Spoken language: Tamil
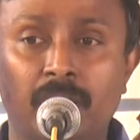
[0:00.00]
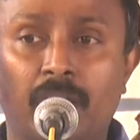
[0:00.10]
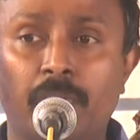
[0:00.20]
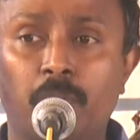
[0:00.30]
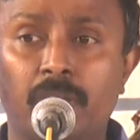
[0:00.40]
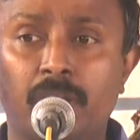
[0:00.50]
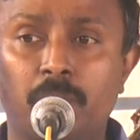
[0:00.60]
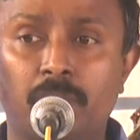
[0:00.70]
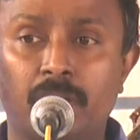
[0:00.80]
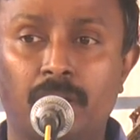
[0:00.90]
கையோடு என்ன
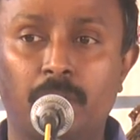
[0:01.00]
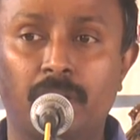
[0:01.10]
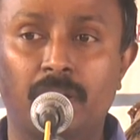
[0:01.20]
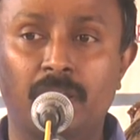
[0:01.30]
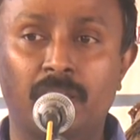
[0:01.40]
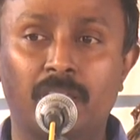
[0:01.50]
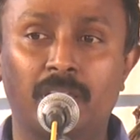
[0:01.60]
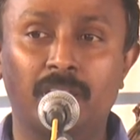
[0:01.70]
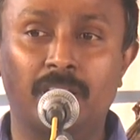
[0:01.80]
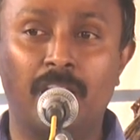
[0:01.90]
பண்ணிட்டாரு அப்படின்னா
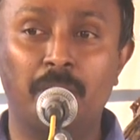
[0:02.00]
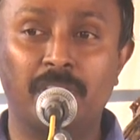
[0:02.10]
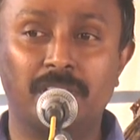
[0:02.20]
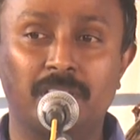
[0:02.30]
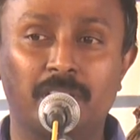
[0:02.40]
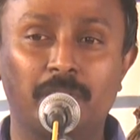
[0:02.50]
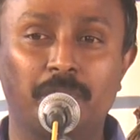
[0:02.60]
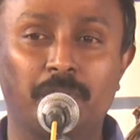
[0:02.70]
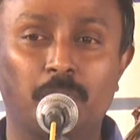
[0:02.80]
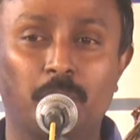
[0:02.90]
ராமையா சாரும்
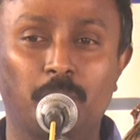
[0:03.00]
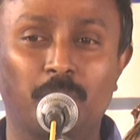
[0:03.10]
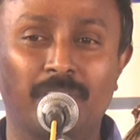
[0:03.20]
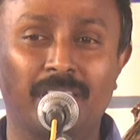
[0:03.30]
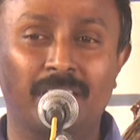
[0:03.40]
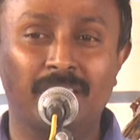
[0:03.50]
இவரும் கொண்டு போய்